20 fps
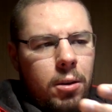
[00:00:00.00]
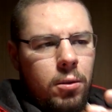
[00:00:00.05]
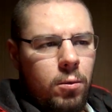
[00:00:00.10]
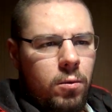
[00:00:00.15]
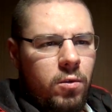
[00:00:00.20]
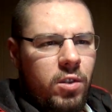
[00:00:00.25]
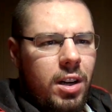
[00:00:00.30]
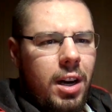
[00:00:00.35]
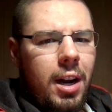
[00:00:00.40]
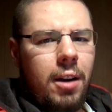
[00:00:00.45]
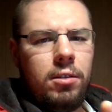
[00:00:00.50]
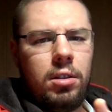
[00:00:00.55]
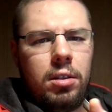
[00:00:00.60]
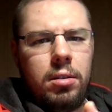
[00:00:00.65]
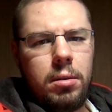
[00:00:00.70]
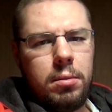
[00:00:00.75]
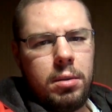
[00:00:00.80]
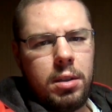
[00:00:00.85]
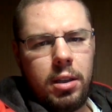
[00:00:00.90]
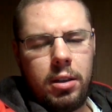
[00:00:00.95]

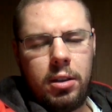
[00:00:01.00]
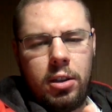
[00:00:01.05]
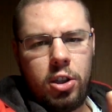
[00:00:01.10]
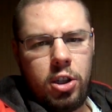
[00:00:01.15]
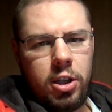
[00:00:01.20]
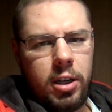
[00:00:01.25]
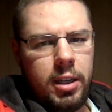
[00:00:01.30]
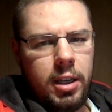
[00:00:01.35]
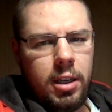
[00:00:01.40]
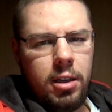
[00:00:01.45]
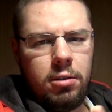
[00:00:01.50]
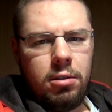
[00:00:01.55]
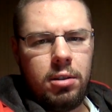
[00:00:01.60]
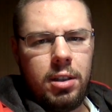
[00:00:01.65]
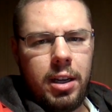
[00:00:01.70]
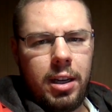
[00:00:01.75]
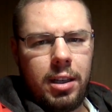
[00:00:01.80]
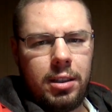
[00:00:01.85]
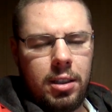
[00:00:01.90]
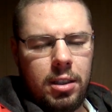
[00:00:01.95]
выравниваем соотношение ОГ к